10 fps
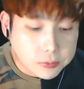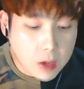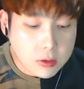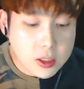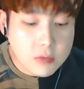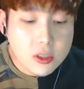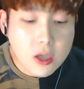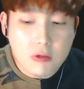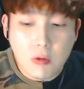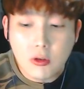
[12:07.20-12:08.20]
아, 근데
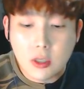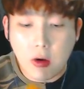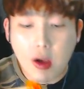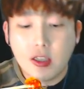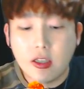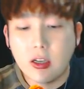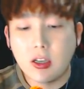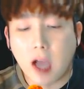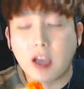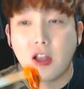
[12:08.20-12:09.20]
김치하고 먹으니까
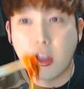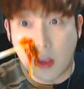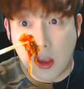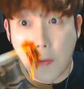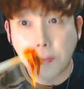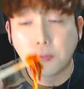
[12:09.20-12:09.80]
확실히 낫긴 하네.